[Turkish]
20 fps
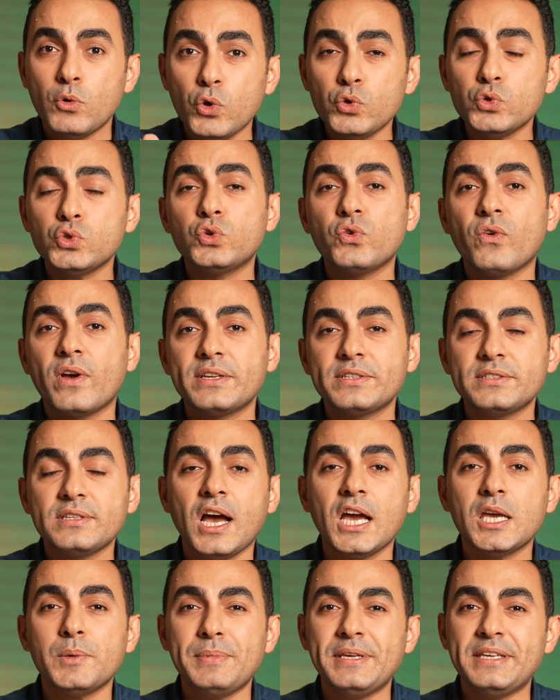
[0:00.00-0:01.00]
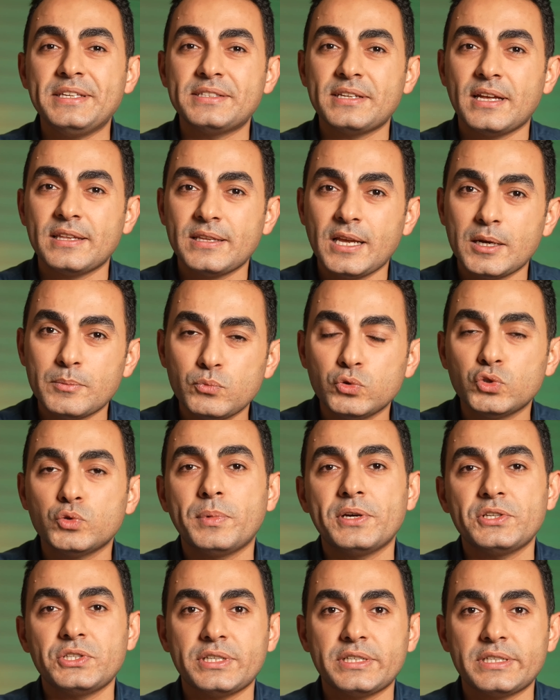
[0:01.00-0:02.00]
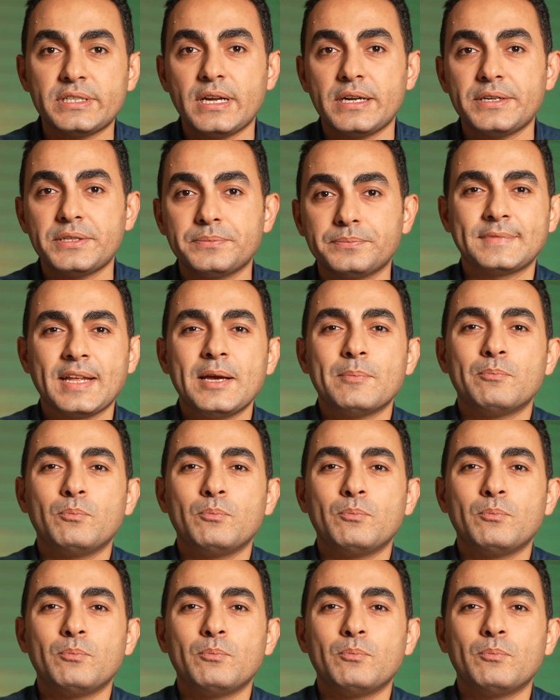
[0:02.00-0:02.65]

Özgüven sahibi insanlar bunu başarırlar.